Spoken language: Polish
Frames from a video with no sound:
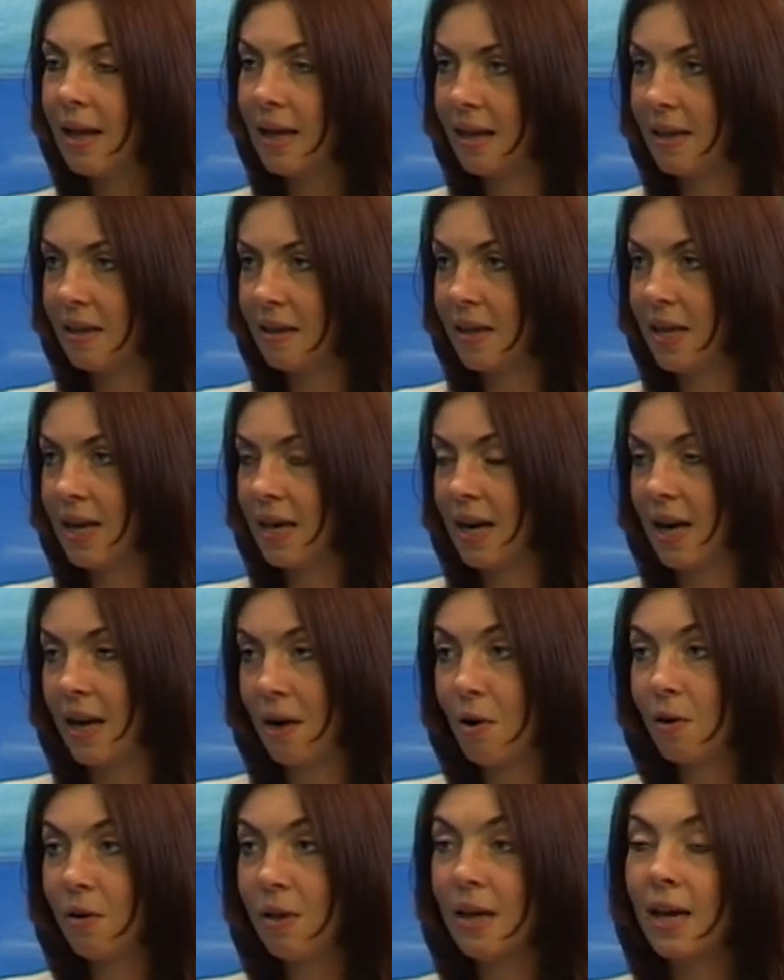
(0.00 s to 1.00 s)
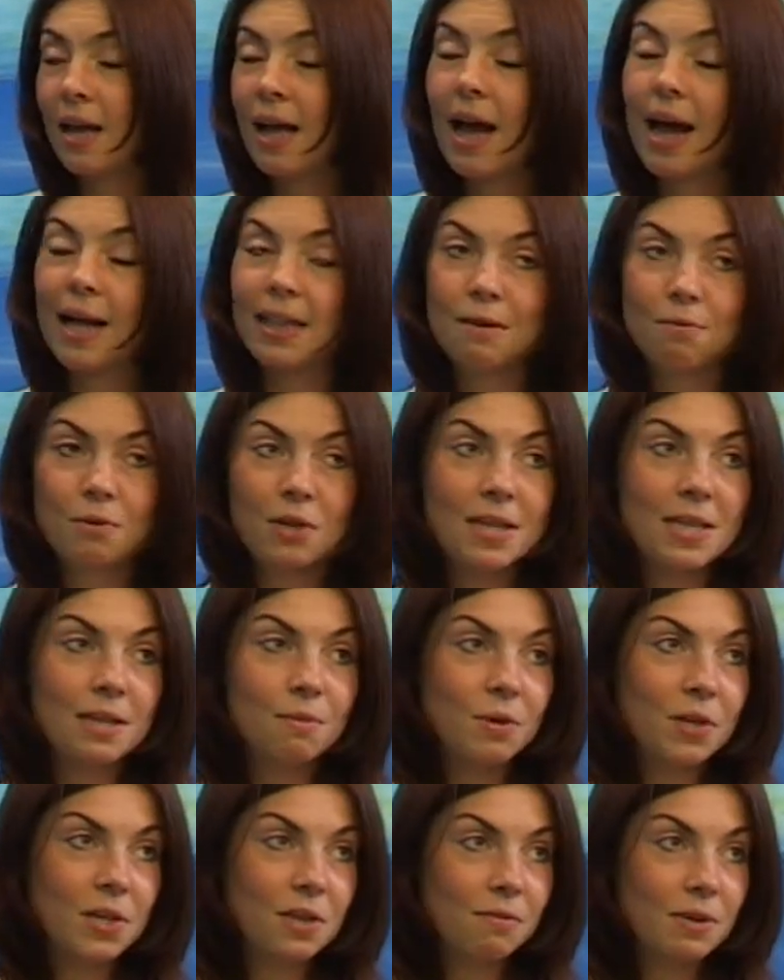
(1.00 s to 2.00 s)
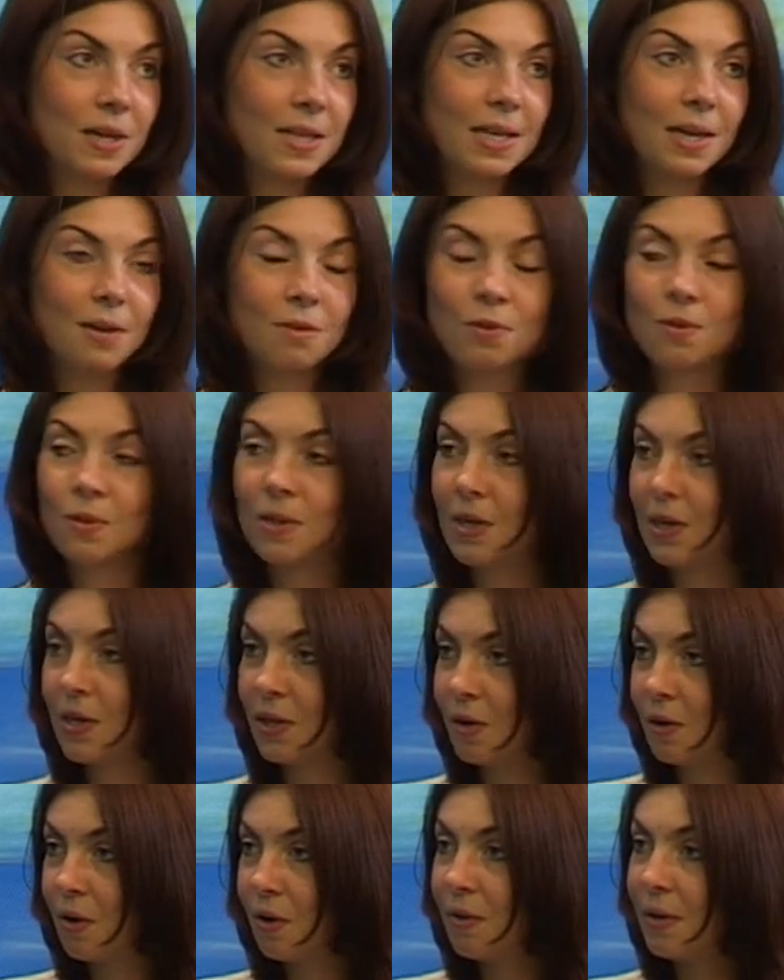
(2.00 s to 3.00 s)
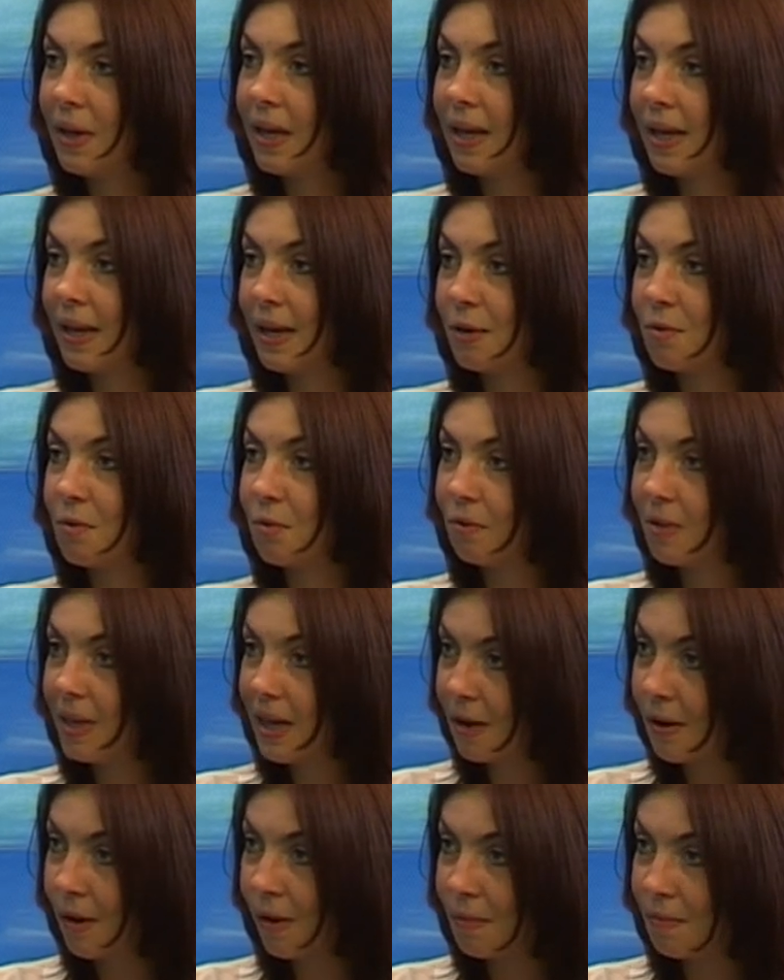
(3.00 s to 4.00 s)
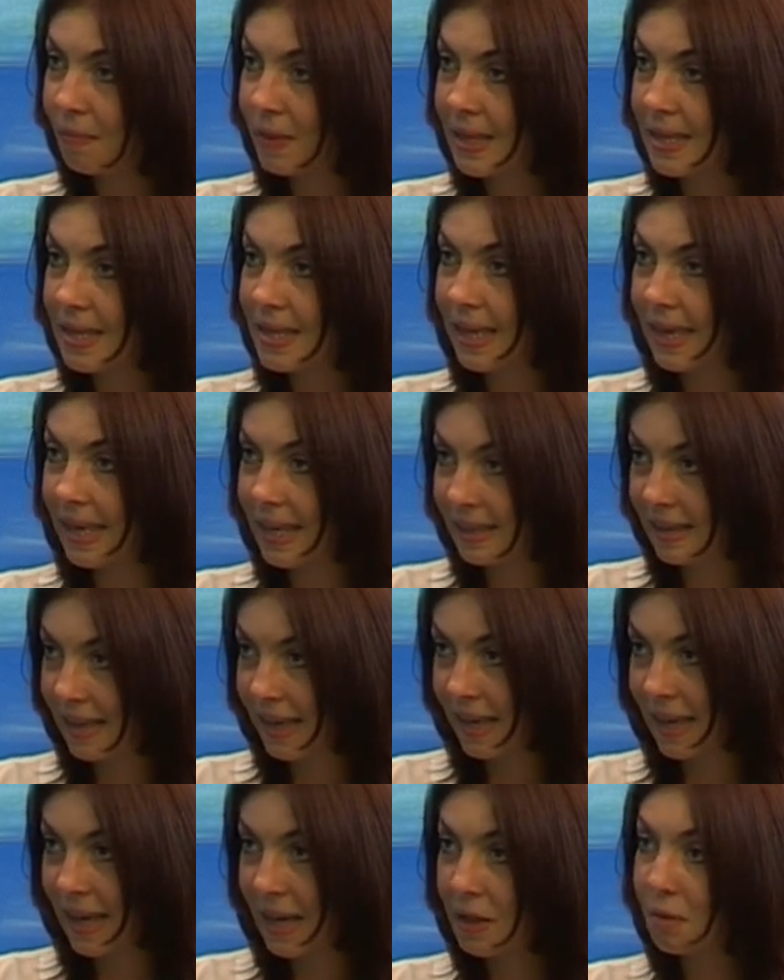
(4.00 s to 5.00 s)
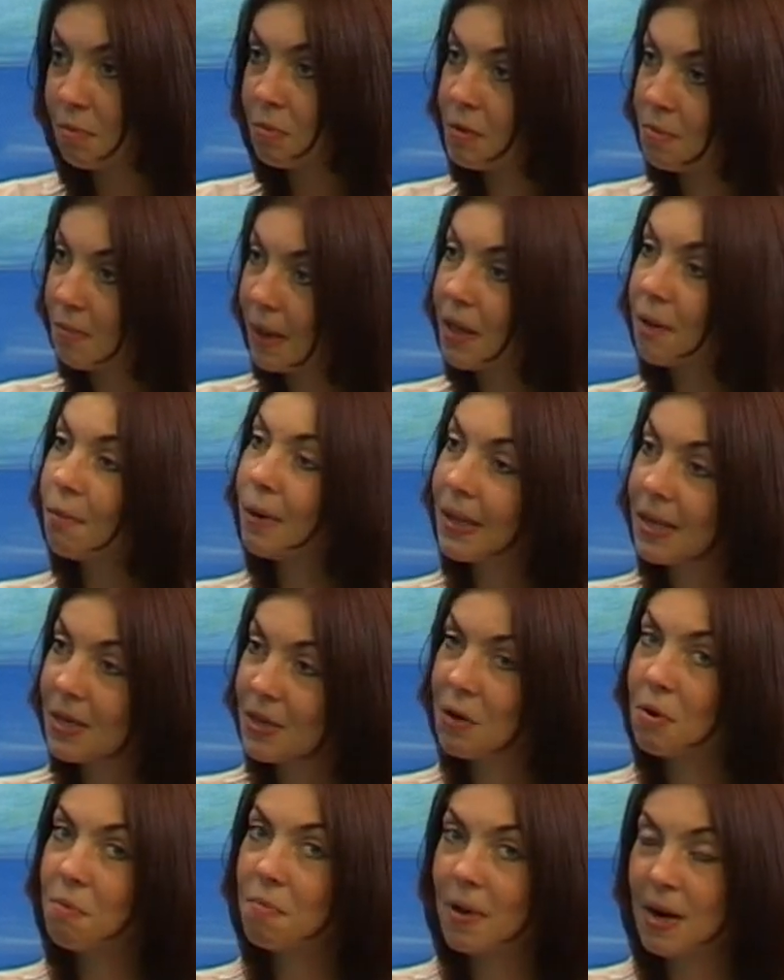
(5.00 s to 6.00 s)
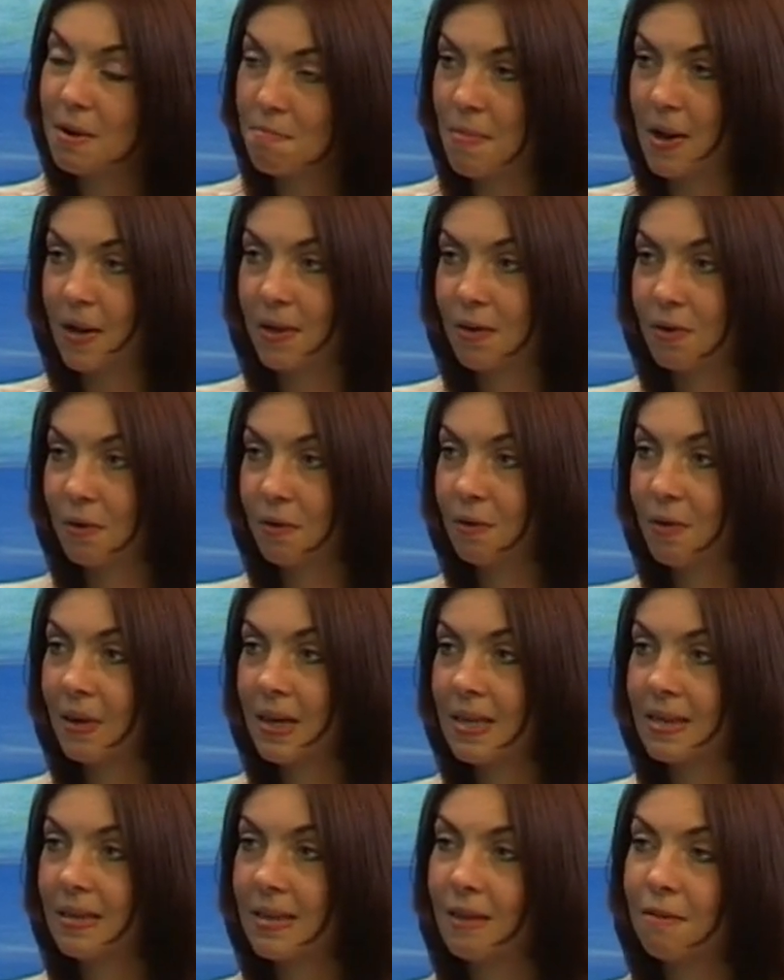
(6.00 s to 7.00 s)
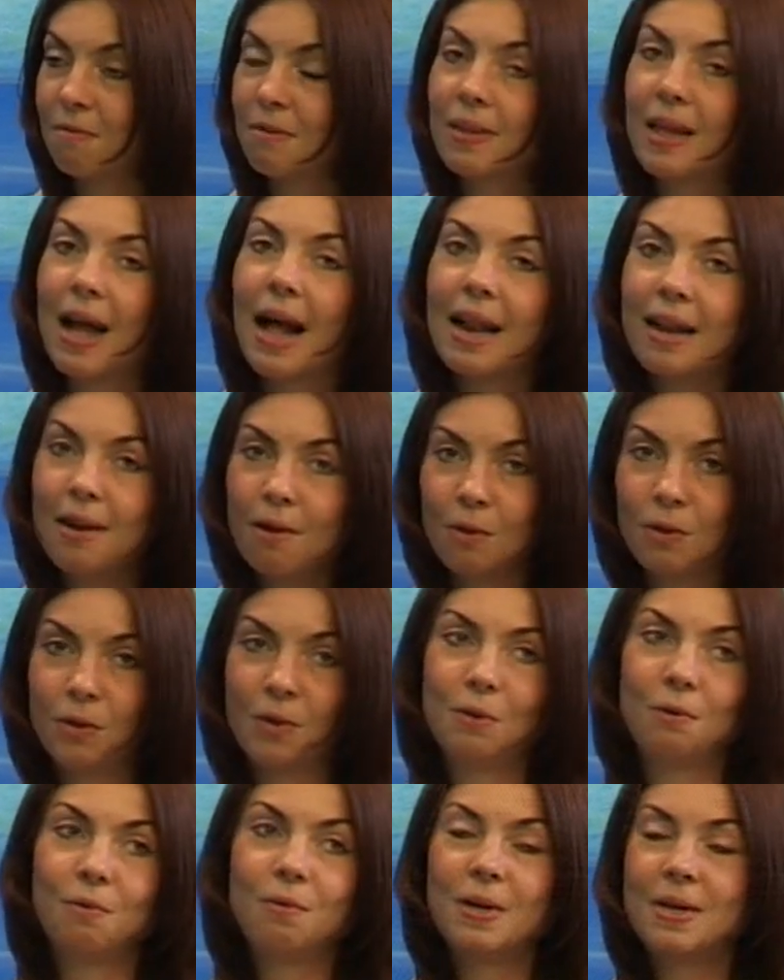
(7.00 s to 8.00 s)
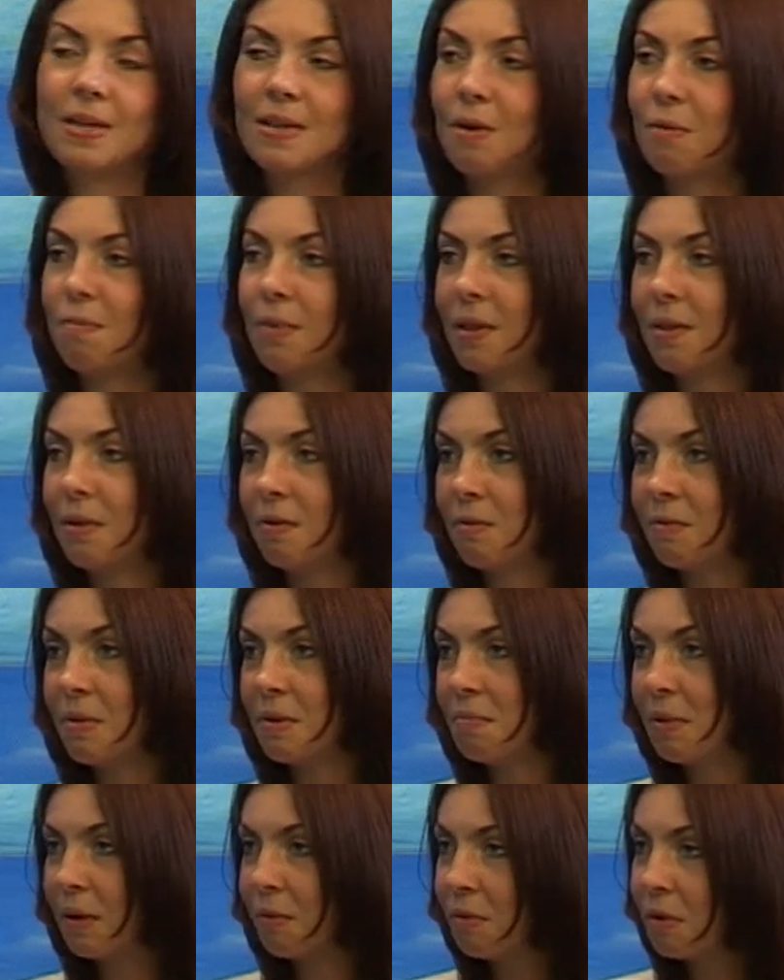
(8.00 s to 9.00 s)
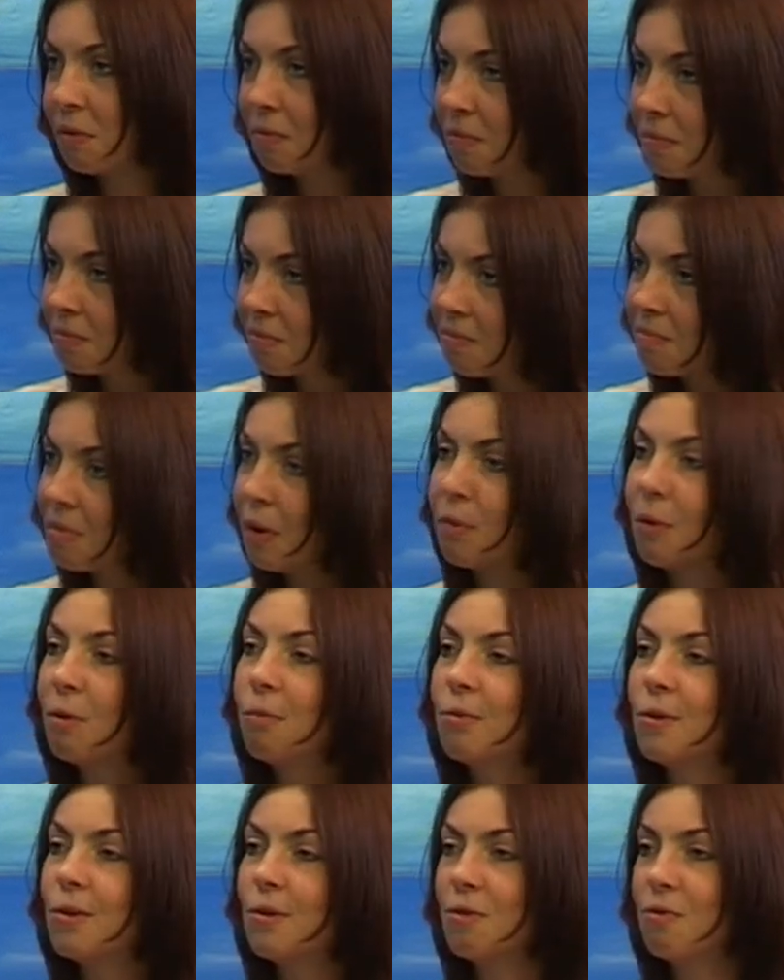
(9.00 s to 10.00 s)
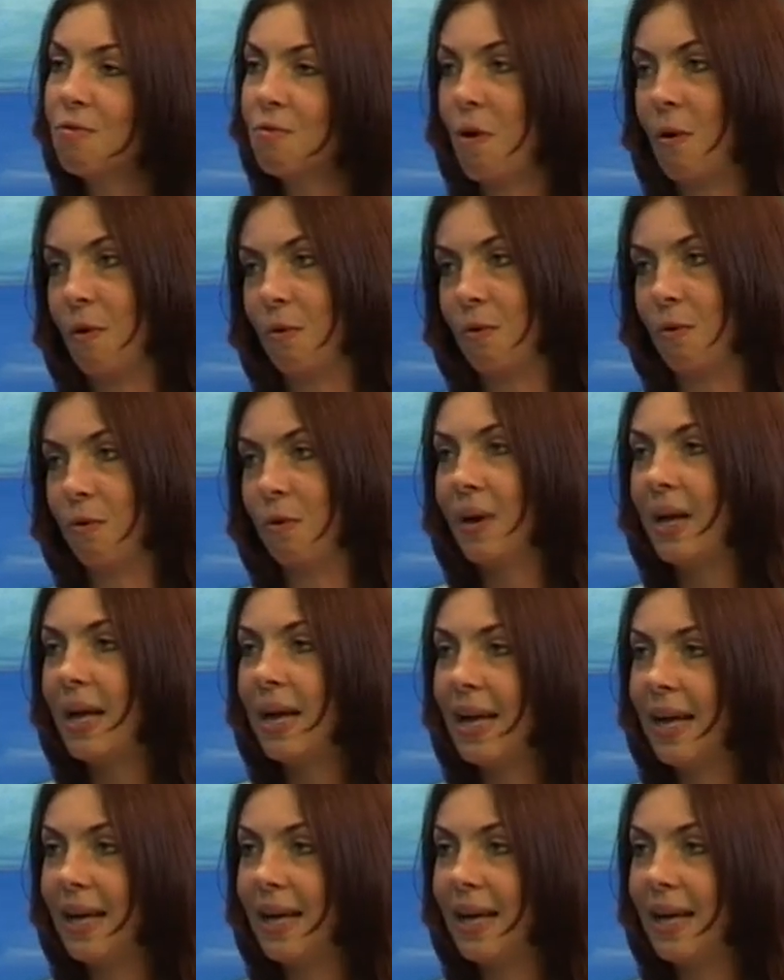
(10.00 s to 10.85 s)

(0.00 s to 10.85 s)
e, nie gra roli, a tymczasem jeszcze wracając do naszego e, głównego zagadnienia, no bo z panią Agnieszką Perepeczko, która jest witalnością, która jest kobietą pełną, pełną błysku wokół,